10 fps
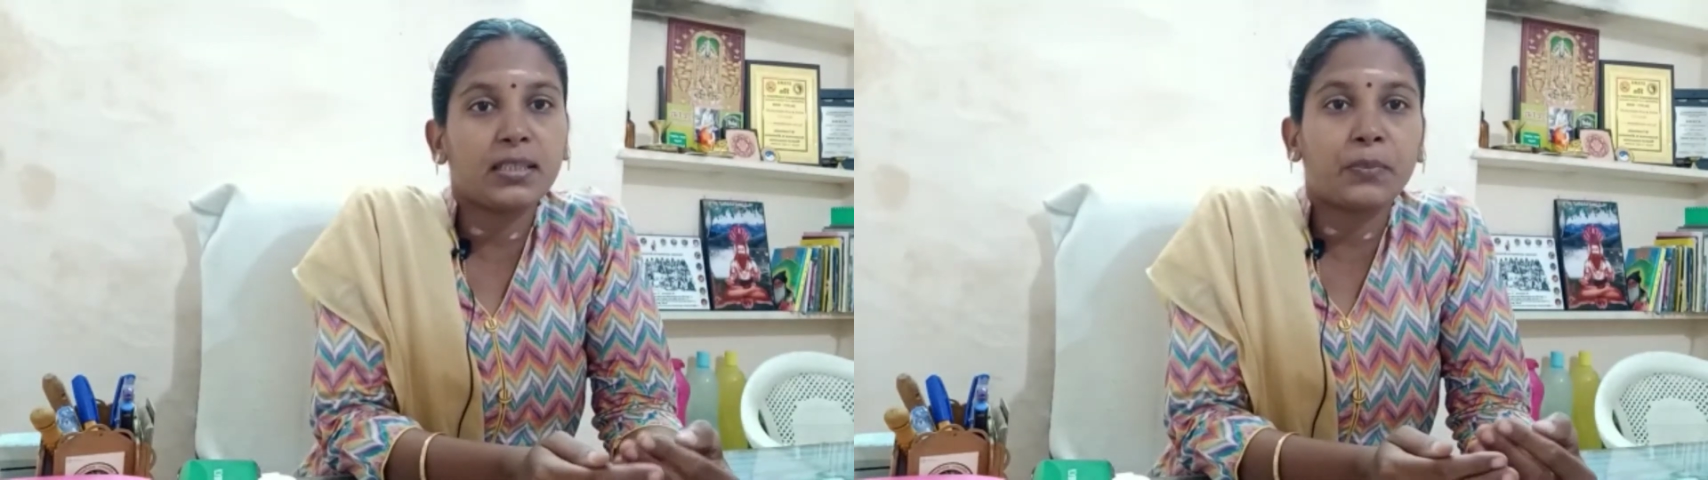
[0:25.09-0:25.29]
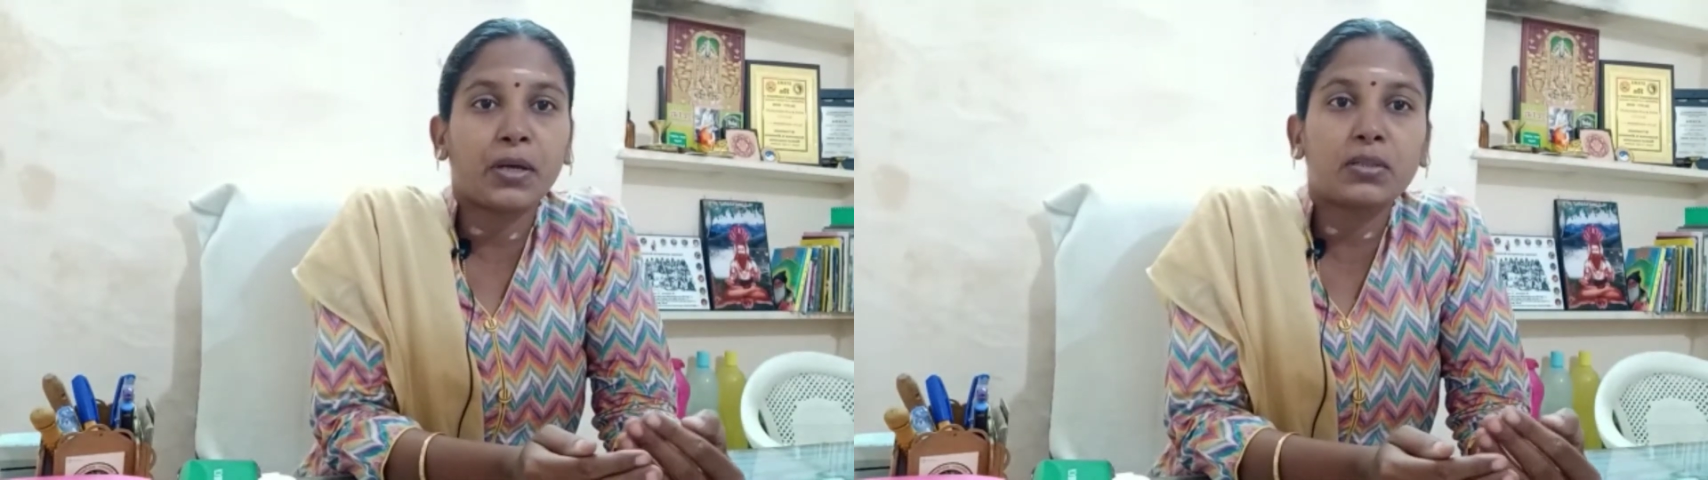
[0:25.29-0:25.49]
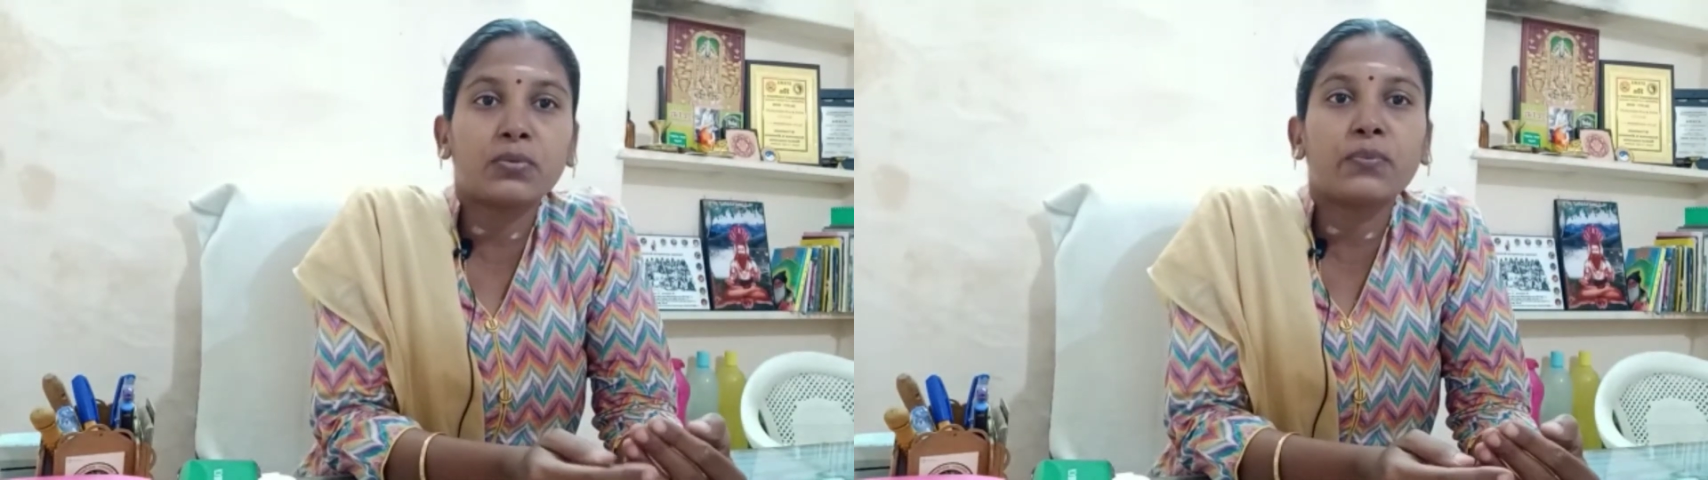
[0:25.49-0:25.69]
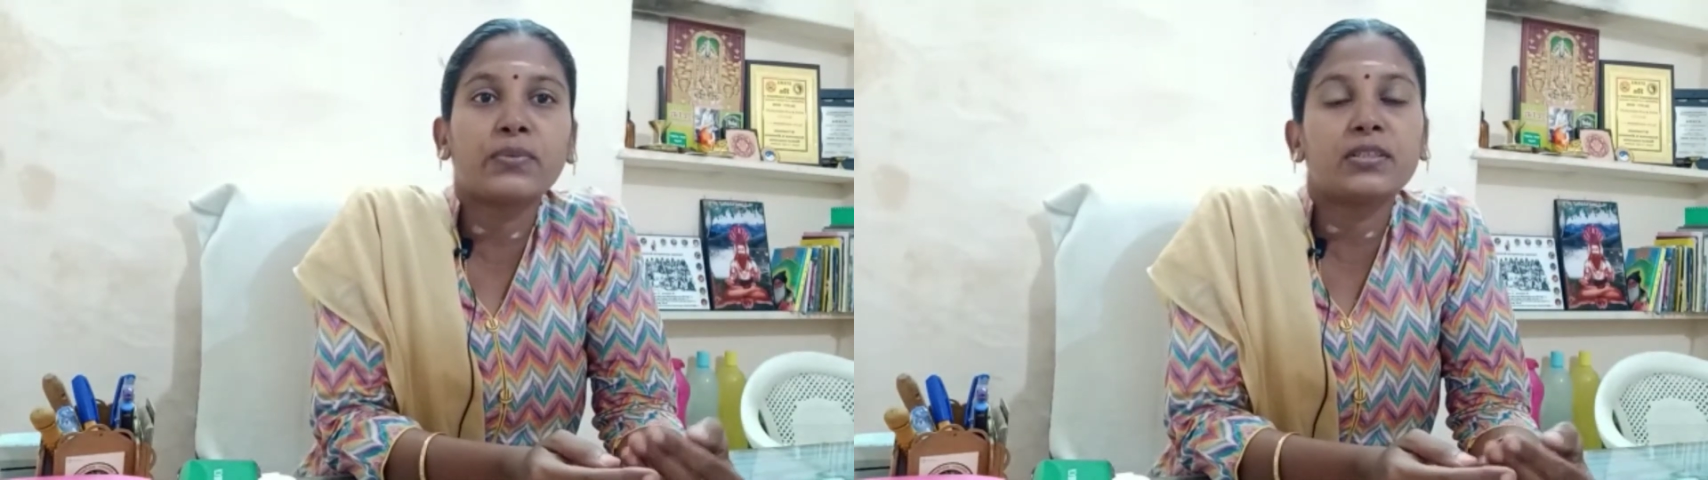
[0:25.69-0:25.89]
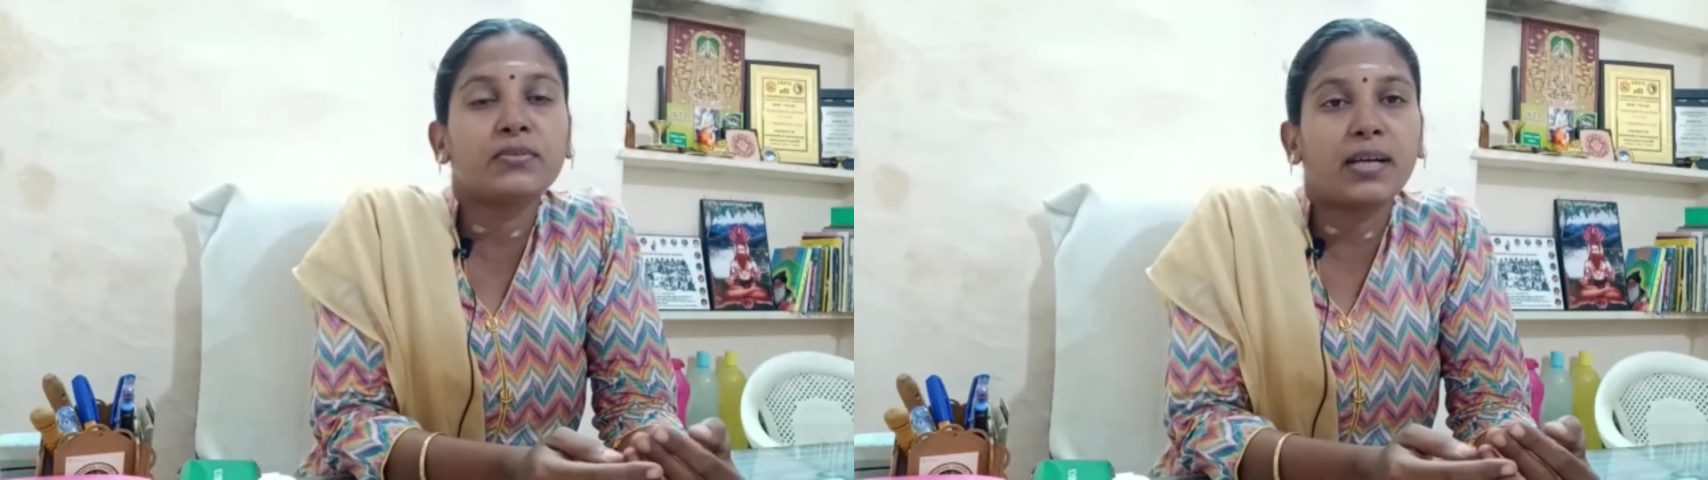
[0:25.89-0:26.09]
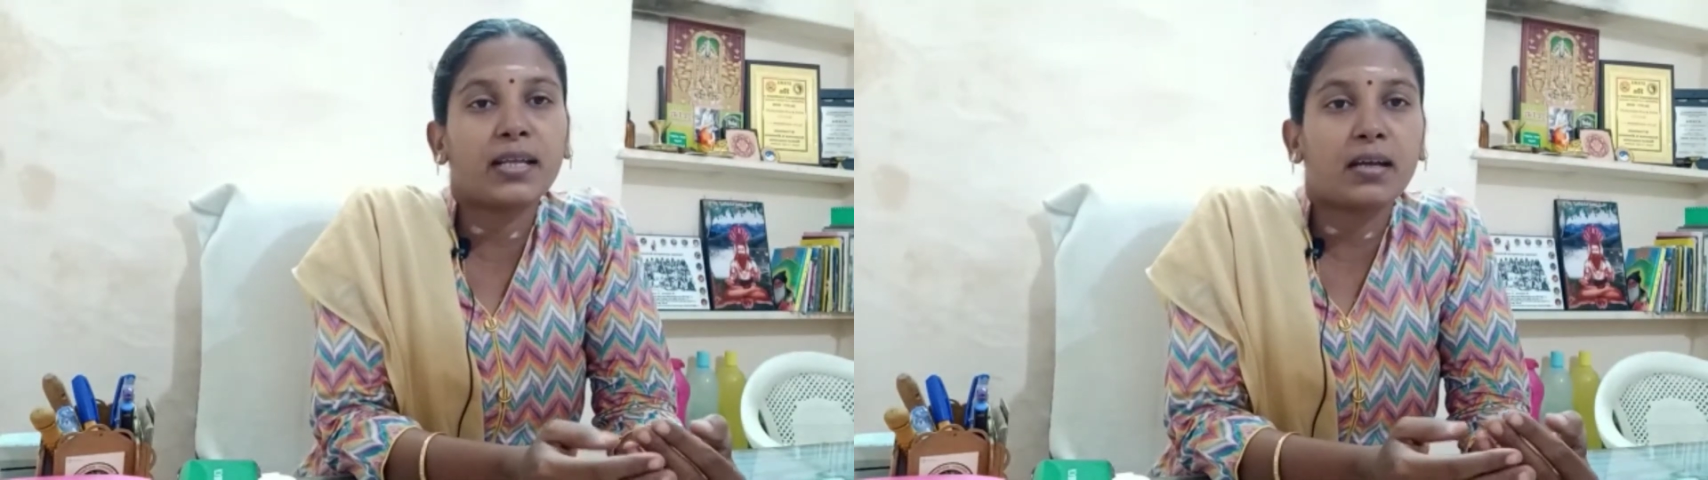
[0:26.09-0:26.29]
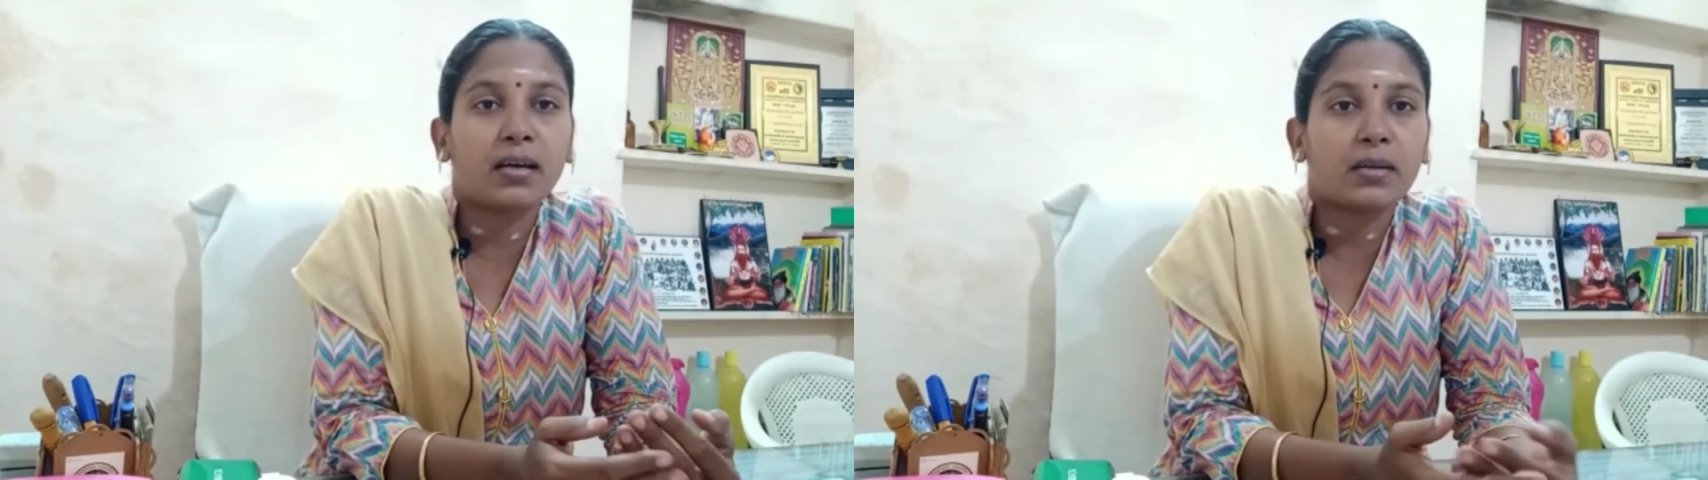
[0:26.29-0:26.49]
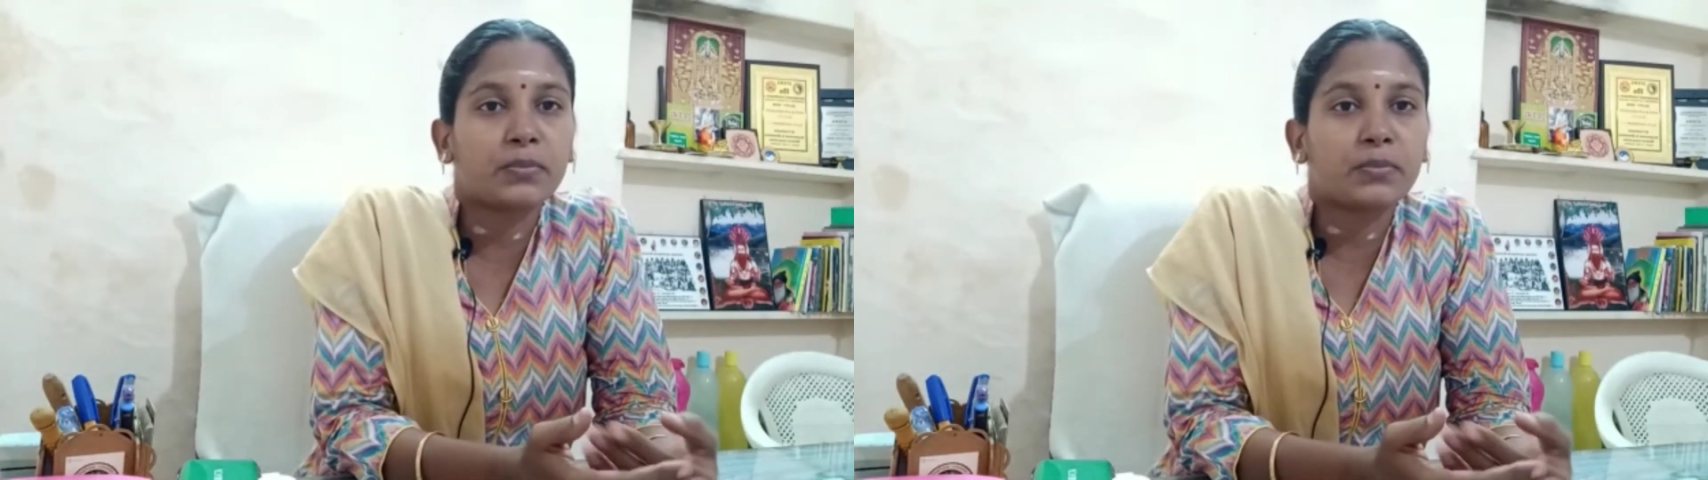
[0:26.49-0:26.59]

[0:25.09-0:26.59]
தான் இந்த மருத்துவம் வந்து வளர